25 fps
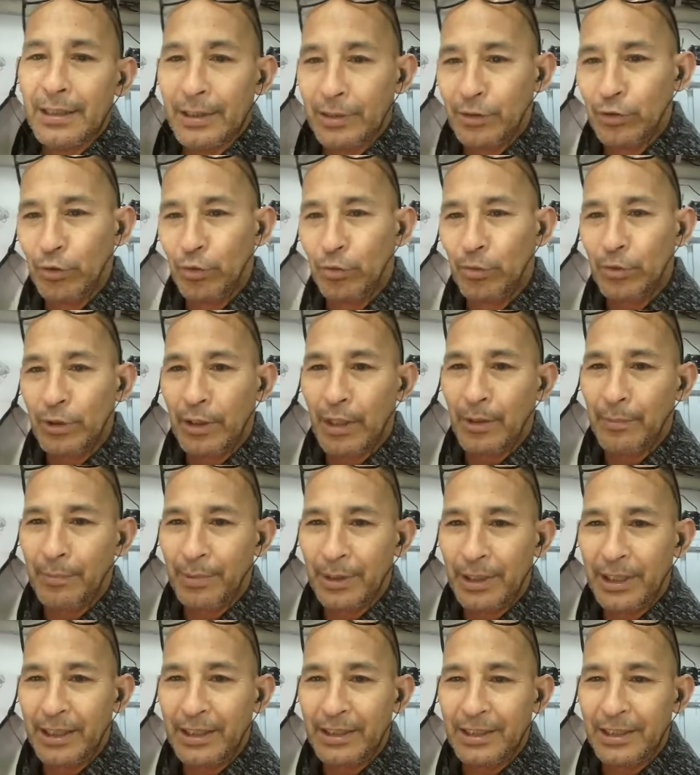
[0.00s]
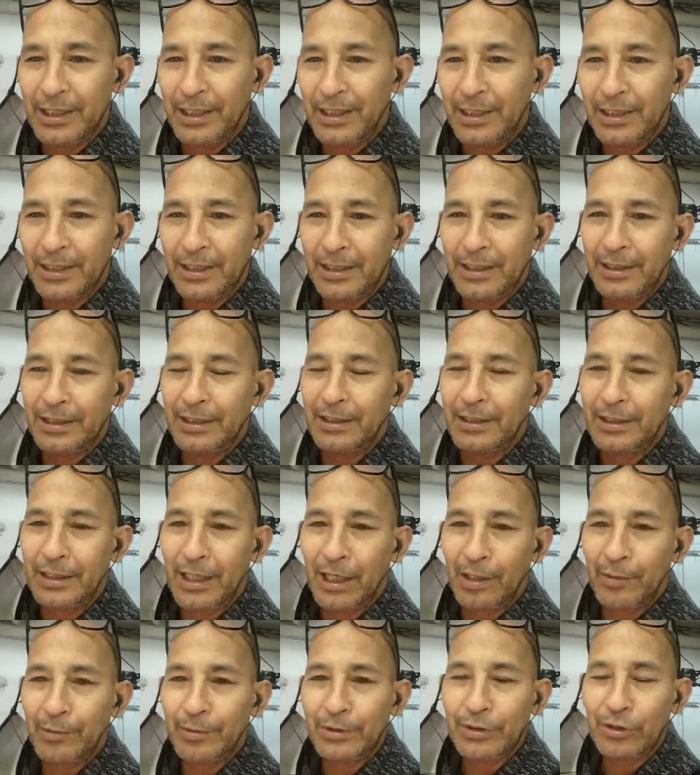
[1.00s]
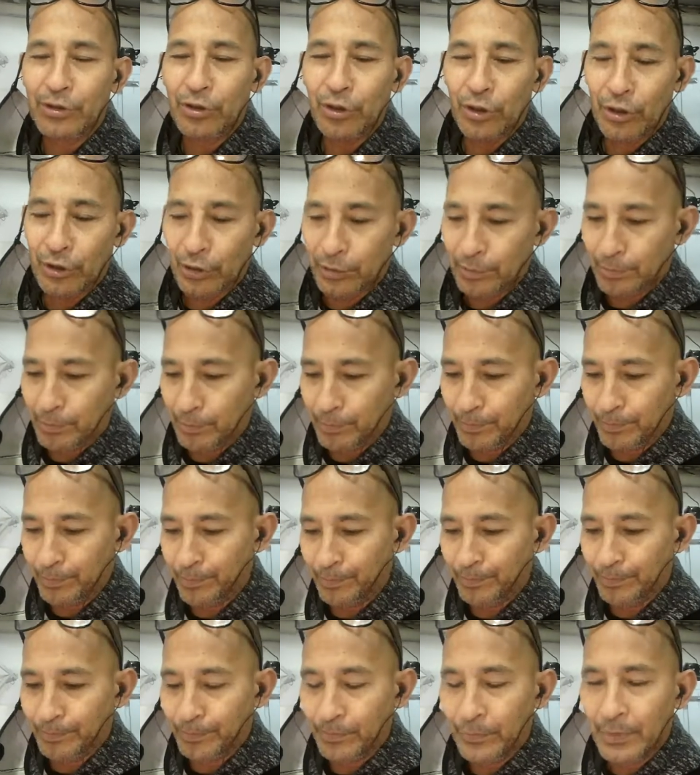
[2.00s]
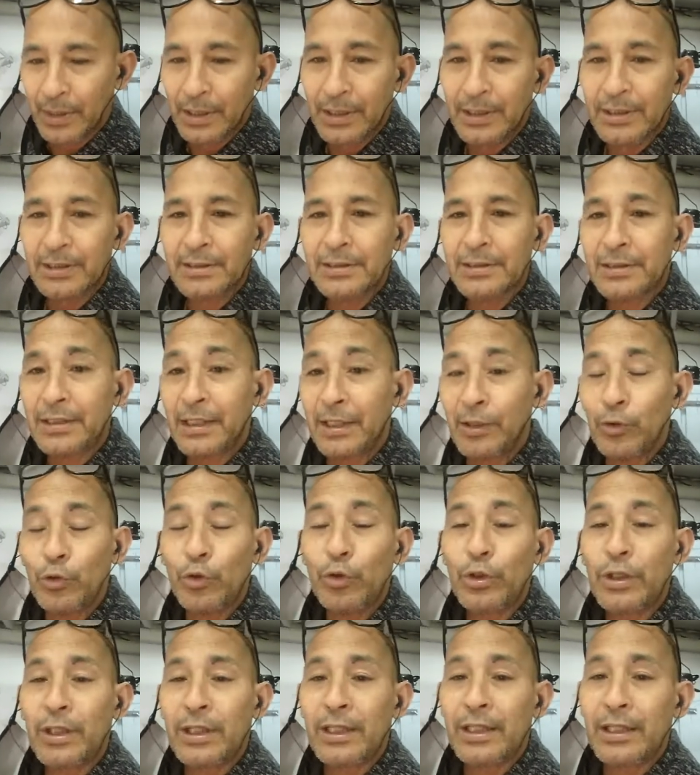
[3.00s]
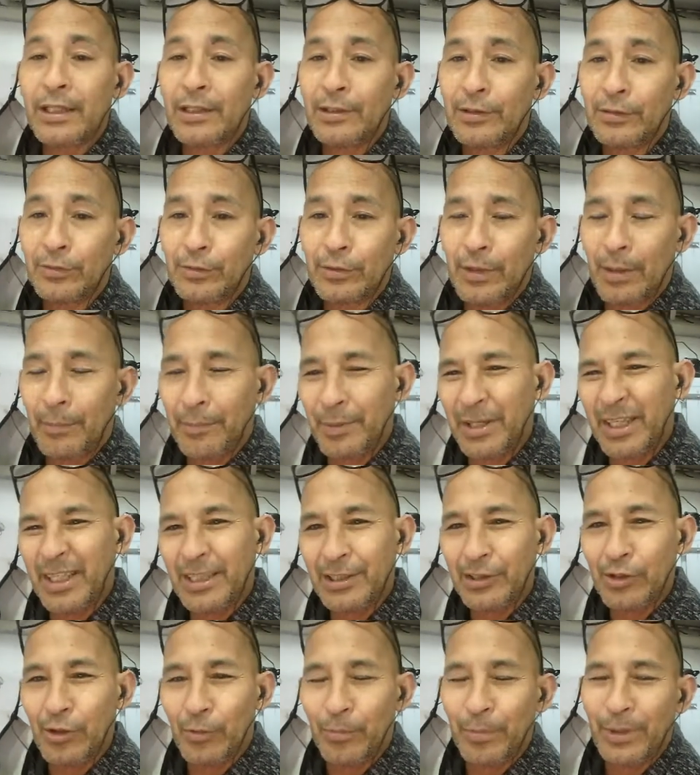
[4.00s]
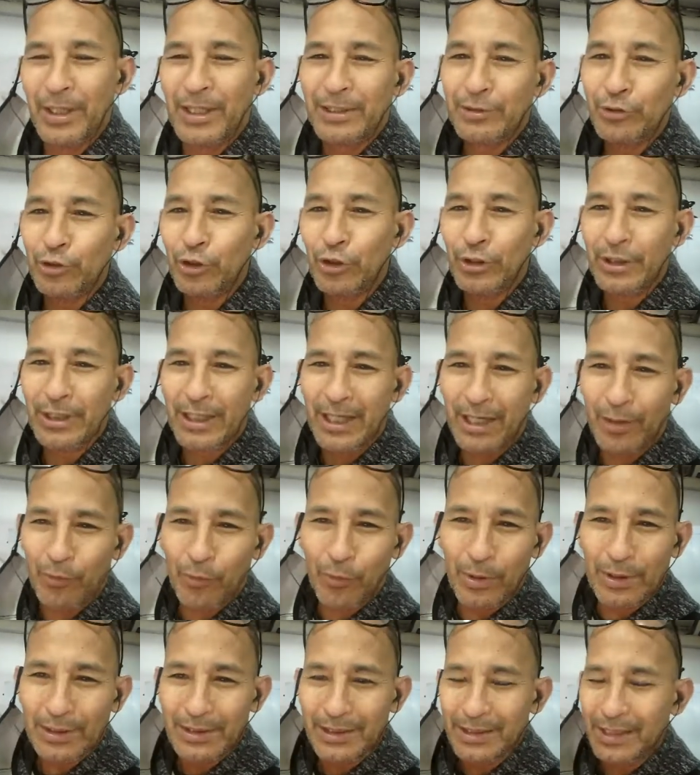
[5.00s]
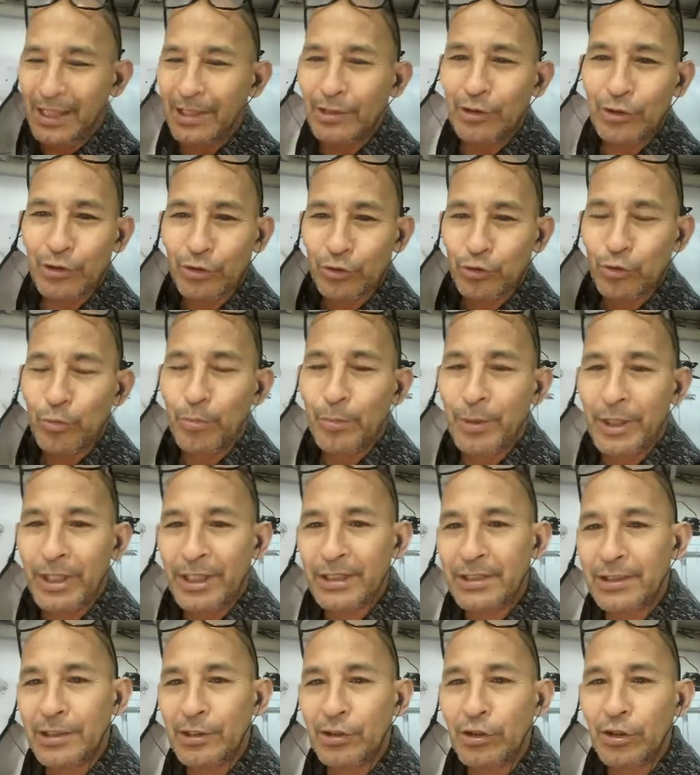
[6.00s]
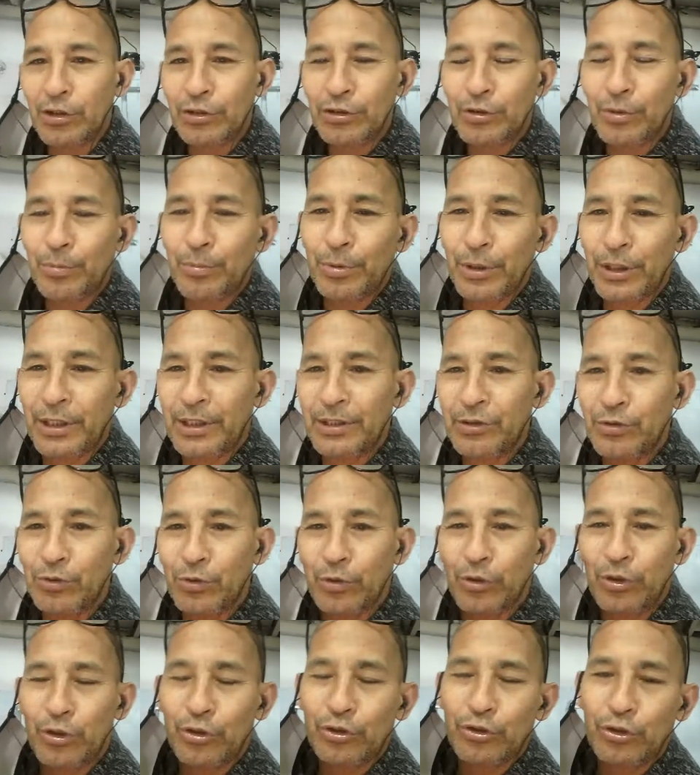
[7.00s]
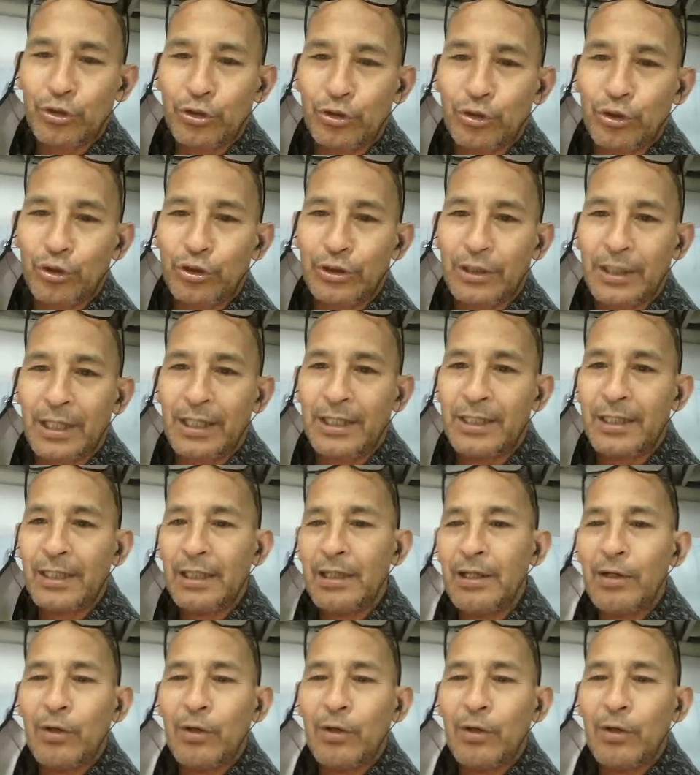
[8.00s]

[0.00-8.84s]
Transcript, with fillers: tuvo una pequeña intervención cirúrgica, una pequeña operación de la cual salió súper exitoso porque es un grosso total.